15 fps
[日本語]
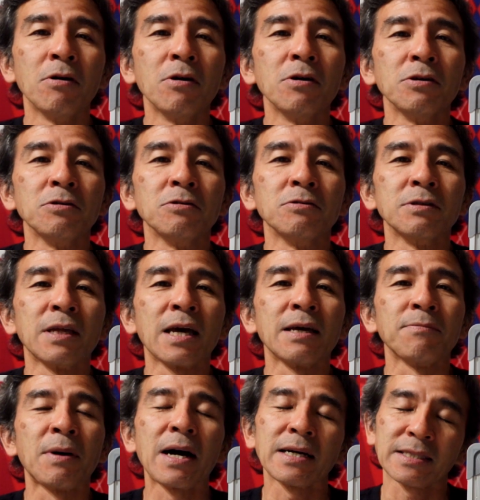いうね、
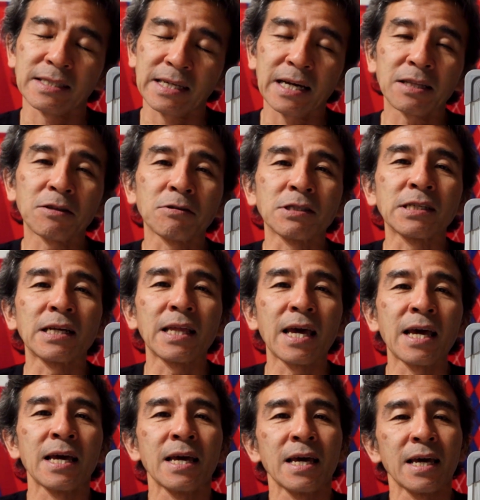まあスカッとした
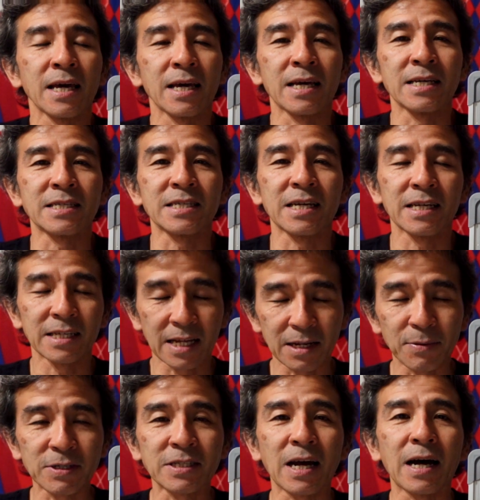ね、え試合になりまし
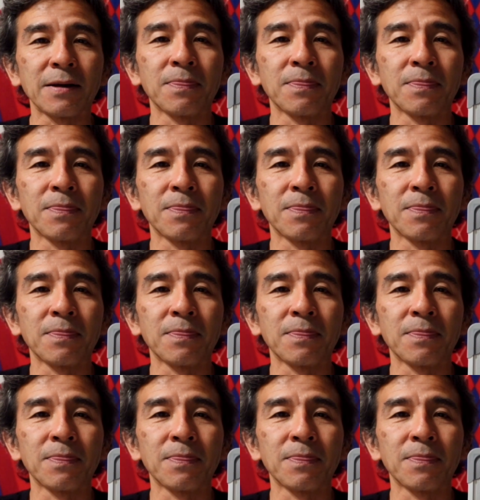た。